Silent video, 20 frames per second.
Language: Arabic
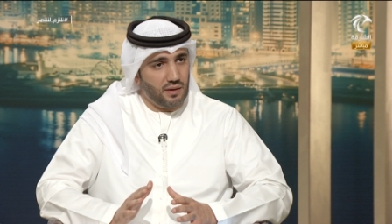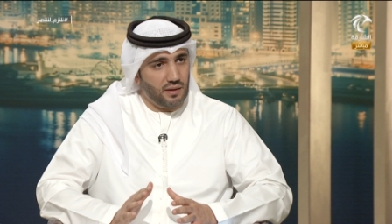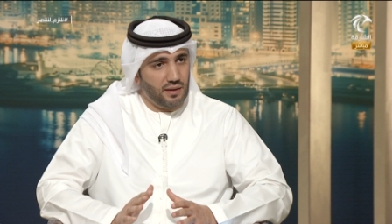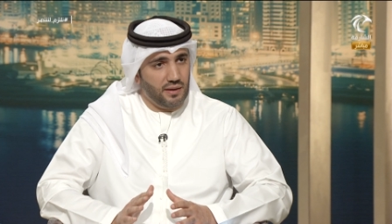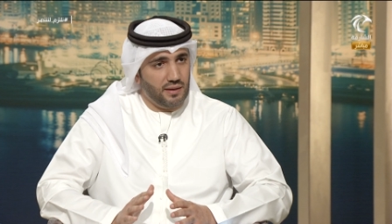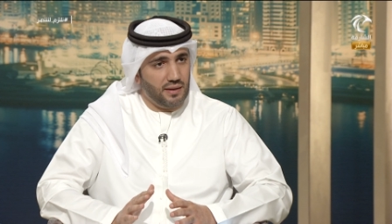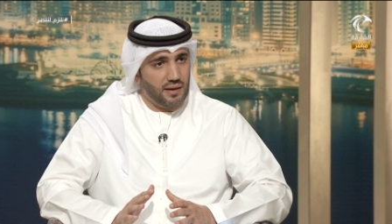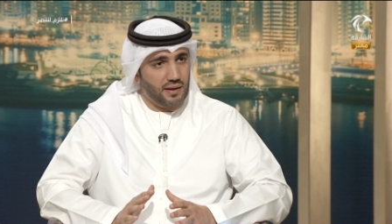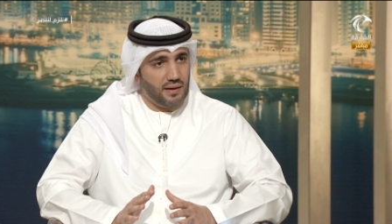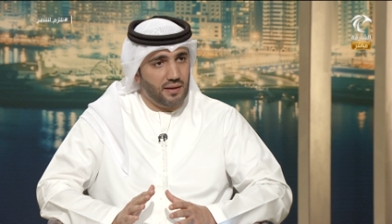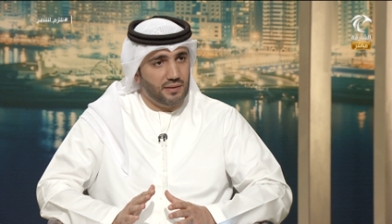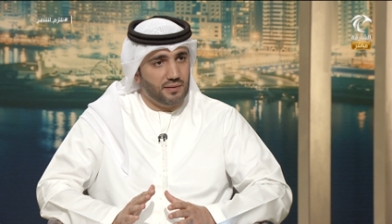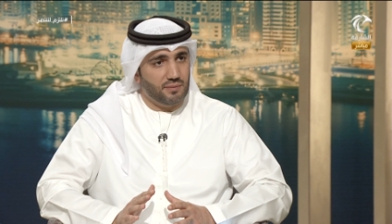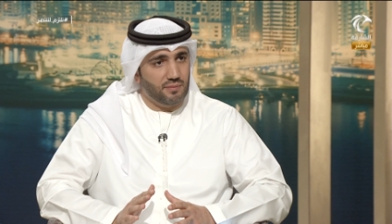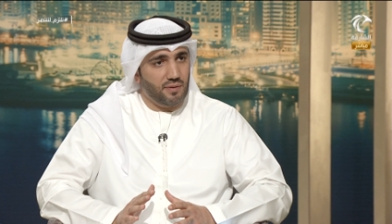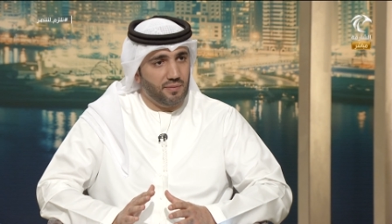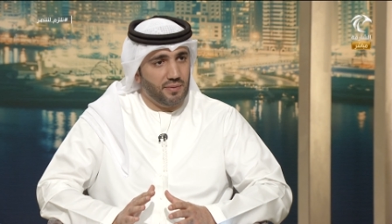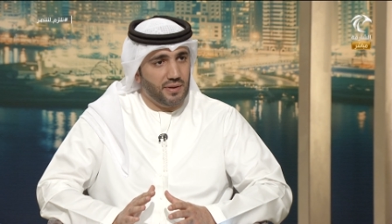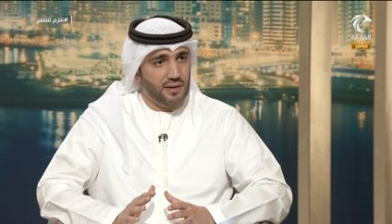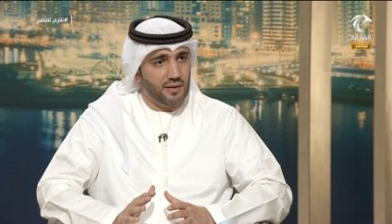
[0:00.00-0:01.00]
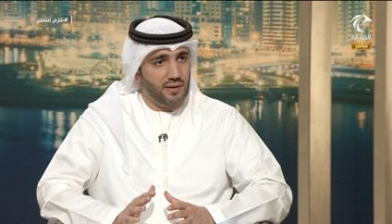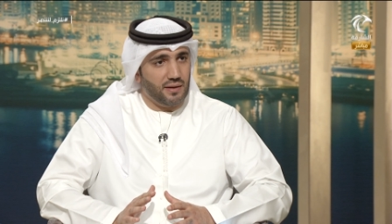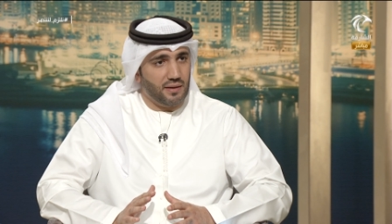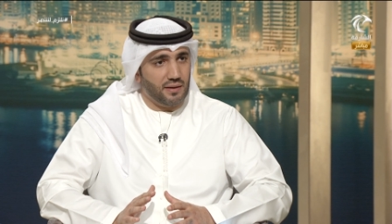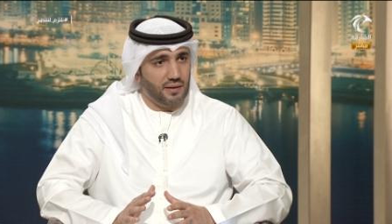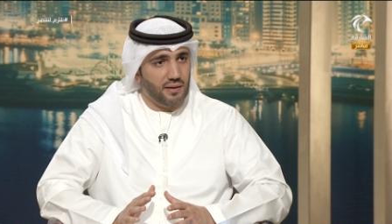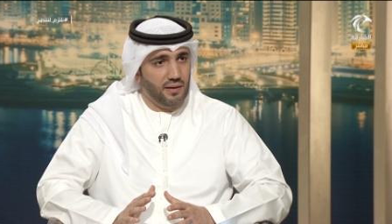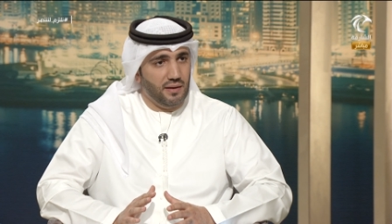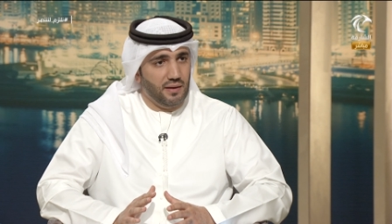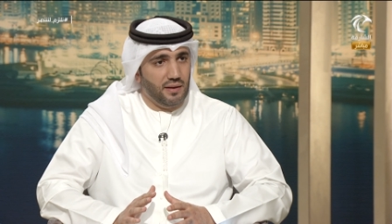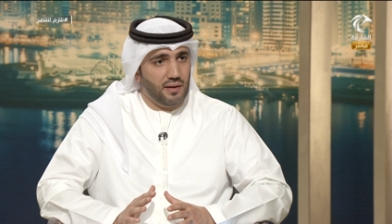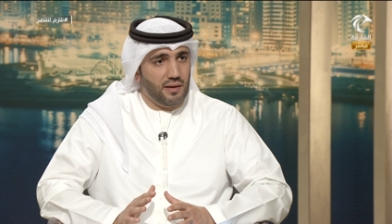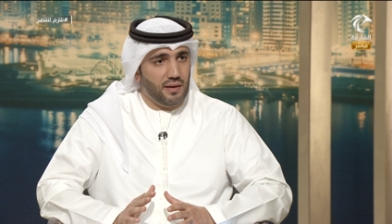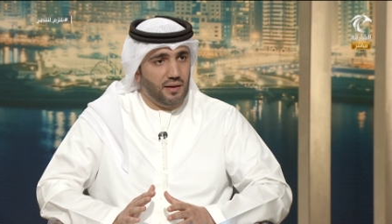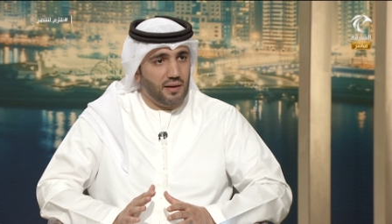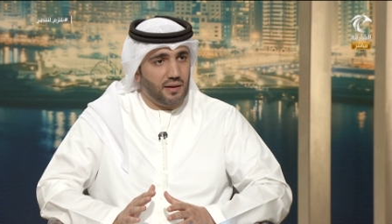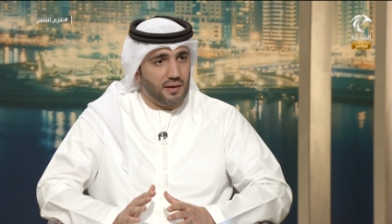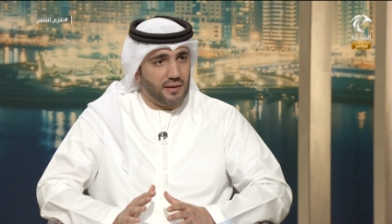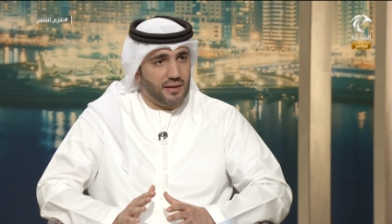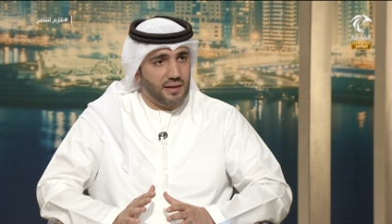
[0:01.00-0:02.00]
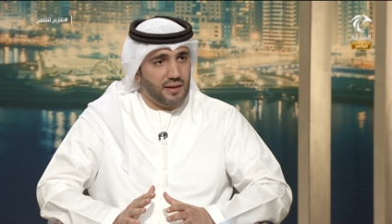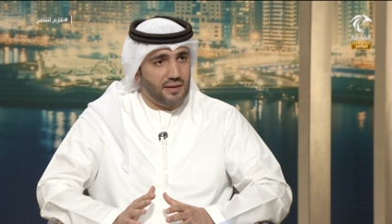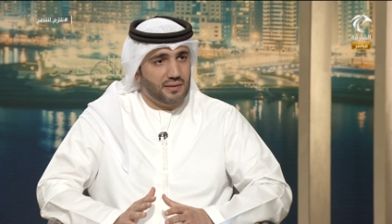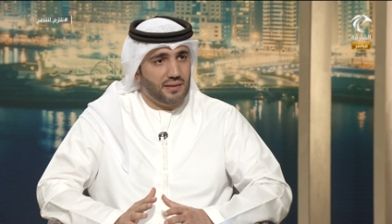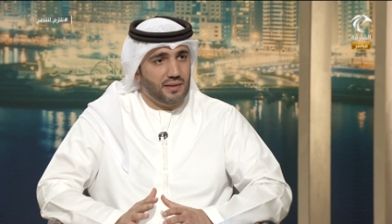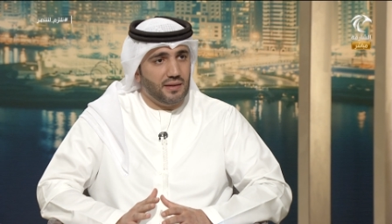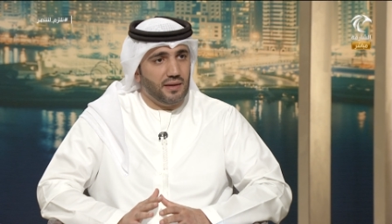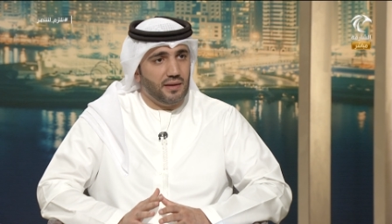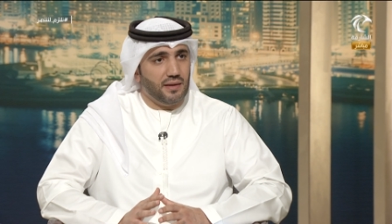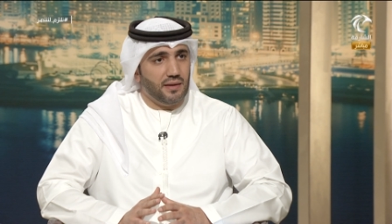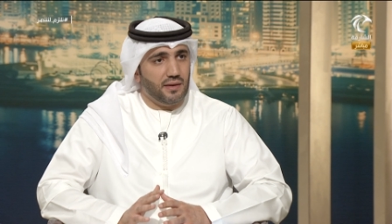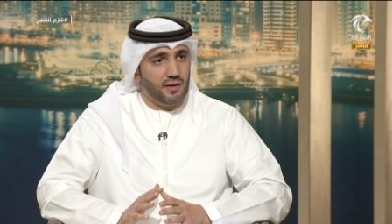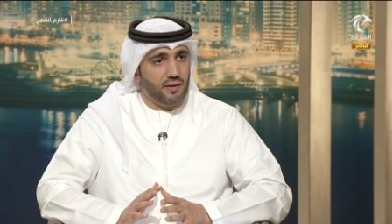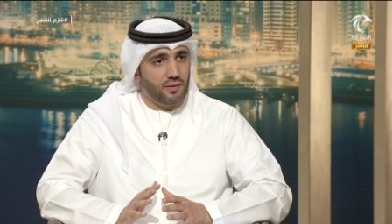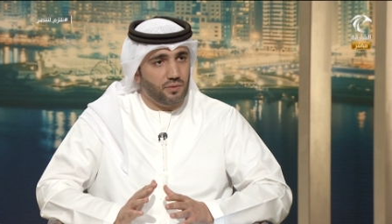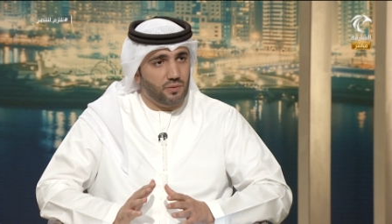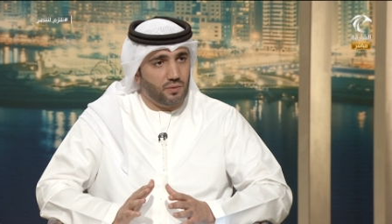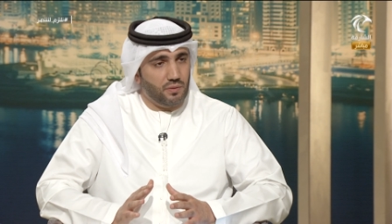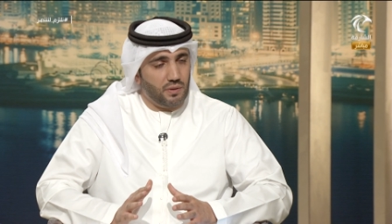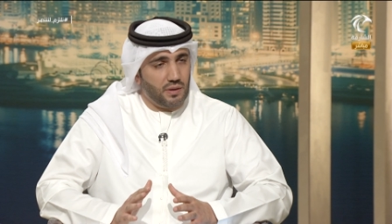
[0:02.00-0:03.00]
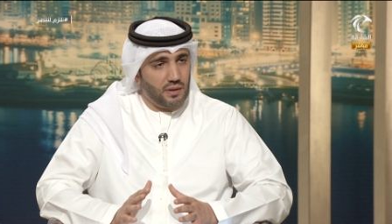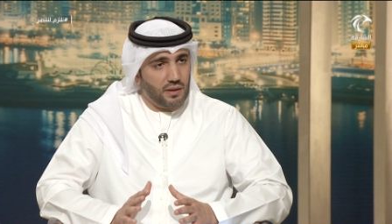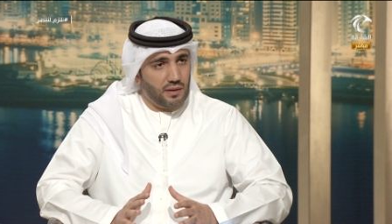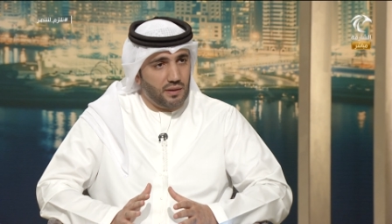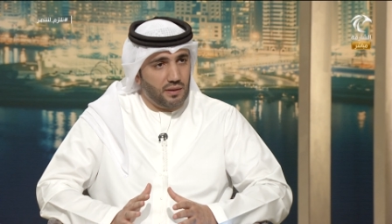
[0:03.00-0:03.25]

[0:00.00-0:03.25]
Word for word: العلاقات ما بين القيادتين او